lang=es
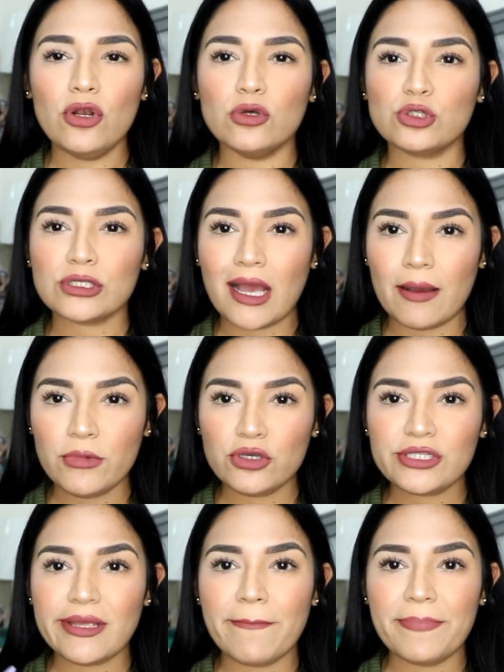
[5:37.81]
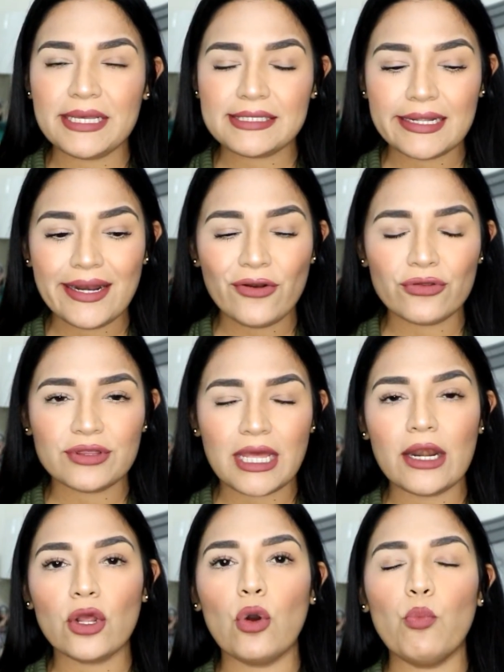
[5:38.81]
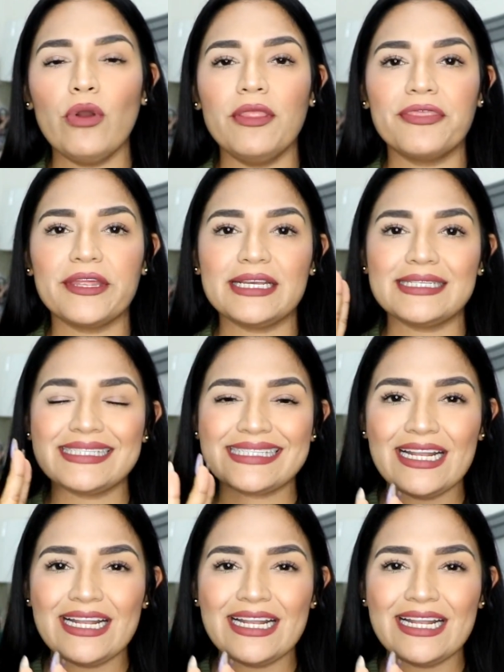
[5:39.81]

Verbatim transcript: los cambios se empiezan a notar como entre,